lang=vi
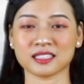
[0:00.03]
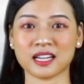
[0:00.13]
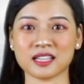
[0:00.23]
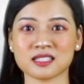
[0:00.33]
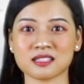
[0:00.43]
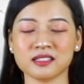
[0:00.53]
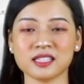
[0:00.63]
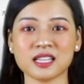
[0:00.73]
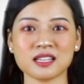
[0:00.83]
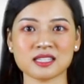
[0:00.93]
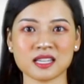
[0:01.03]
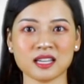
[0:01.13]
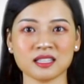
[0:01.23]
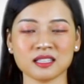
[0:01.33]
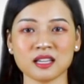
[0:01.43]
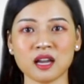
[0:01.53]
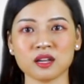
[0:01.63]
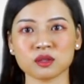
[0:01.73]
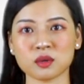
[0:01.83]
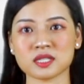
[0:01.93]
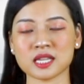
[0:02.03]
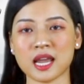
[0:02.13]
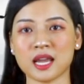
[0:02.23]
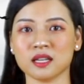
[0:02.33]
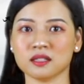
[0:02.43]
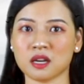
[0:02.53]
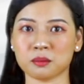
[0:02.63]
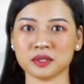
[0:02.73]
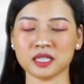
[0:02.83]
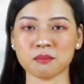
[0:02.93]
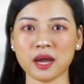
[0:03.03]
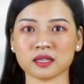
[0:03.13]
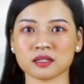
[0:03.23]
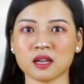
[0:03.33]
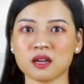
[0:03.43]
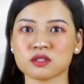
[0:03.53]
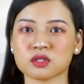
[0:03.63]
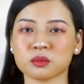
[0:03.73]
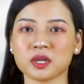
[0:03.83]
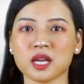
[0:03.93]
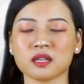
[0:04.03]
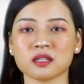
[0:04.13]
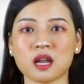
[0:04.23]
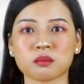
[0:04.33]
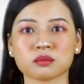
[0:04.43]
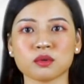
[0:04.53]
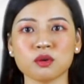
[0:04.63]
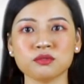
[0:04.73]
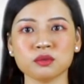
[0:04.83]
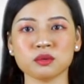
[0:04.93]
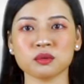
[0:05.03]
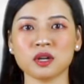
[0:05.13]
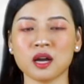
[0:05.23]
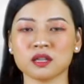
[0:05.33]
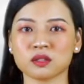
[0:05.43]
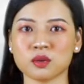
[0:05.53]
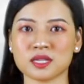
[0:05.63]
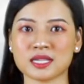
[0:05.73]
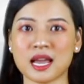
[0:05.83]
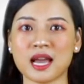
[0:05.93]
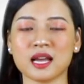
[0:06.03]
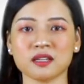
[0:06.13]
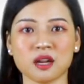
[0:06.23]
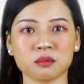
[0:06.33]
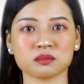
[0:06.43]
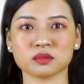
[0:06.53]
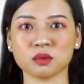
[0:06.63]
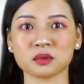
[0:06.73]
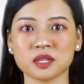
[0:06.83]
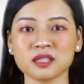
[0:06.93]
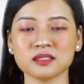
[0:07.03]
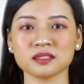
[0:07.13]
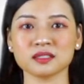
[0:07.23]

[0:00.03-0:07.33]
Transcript: cảnh giới nhân sinh, tuổi trẻ đọc Lý Bạch, trung niên đọc Đỗ Phủ, tuổi già đọc Tô Thức.